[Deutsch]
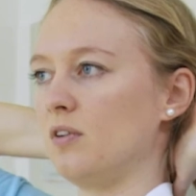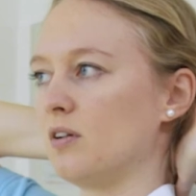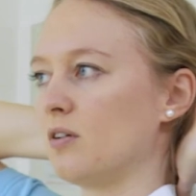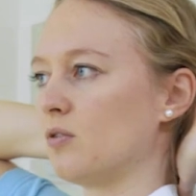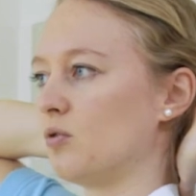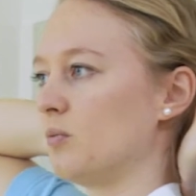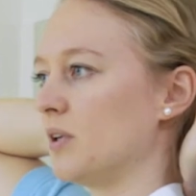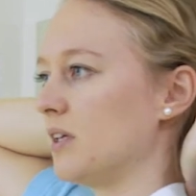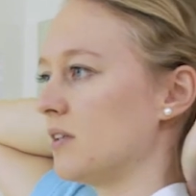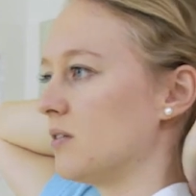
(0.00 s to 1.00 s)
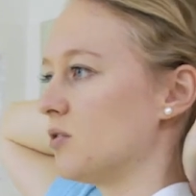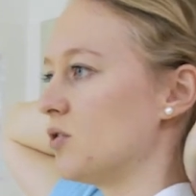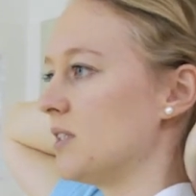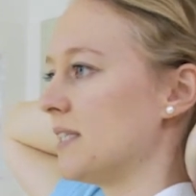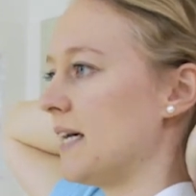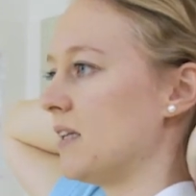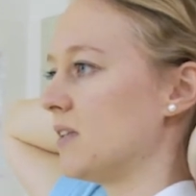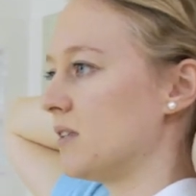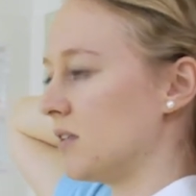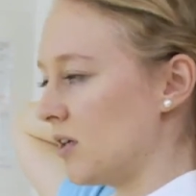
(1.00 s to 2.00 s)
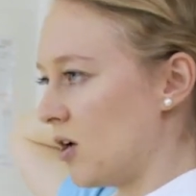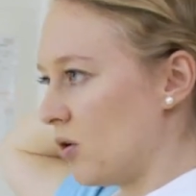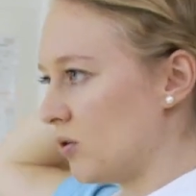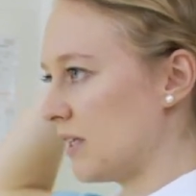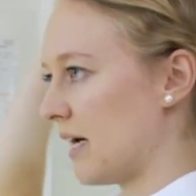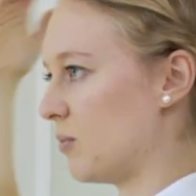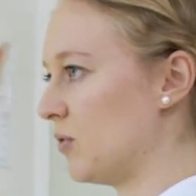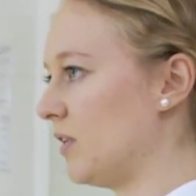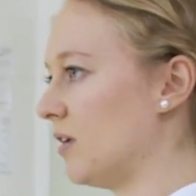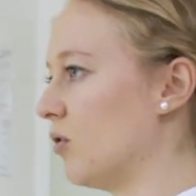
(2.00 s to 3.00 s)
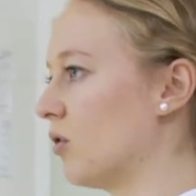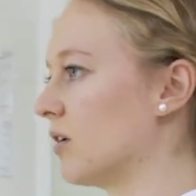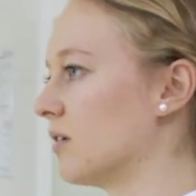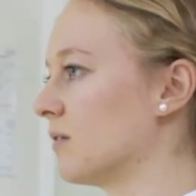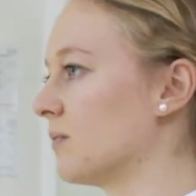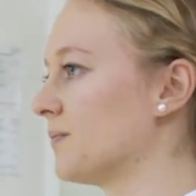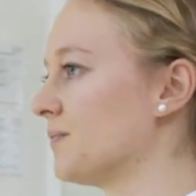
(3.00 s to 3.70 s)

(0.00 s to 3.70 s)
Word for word: wieder nach oben richten, zur Seite und Arme wieder lockern.